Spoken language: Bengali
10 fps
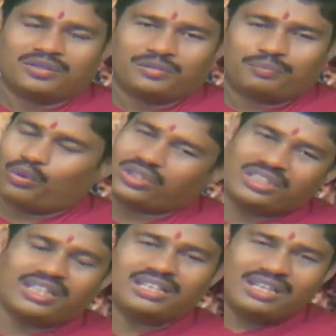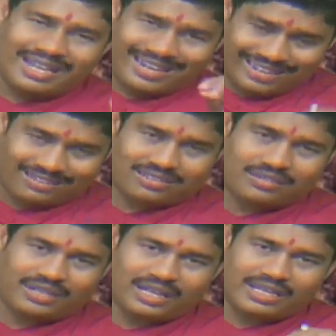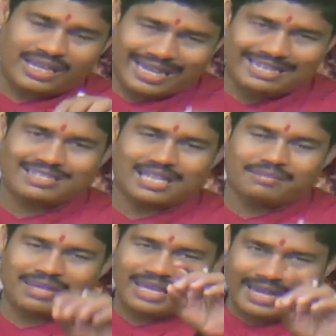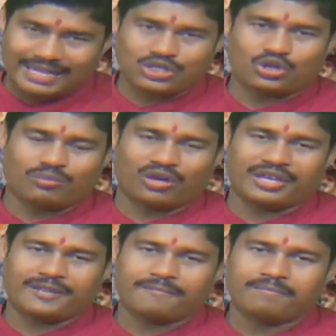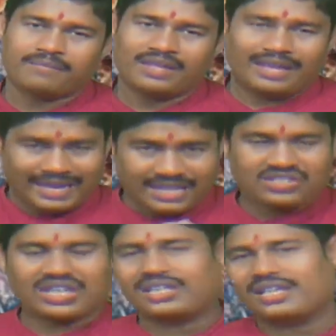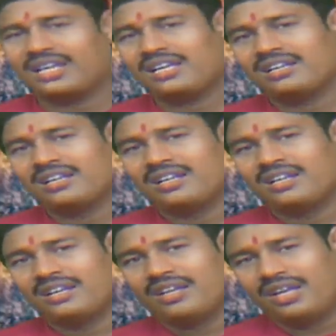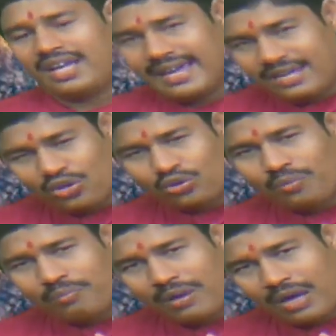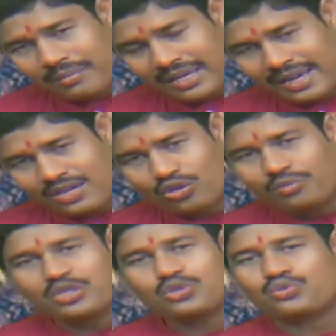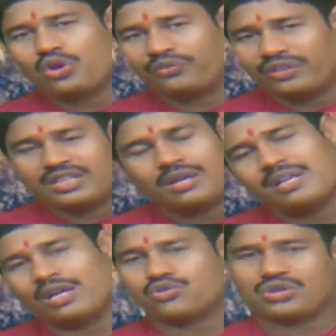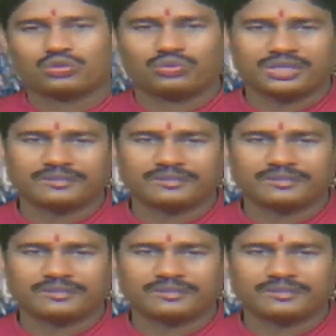প্রতিদিন রাত্রিবেলায় এই টাইমে এই সময় এই চ্যানেলে এই রকম মানে এই রকম কিছু টপিক নিয়ে আমি আলোচনা করি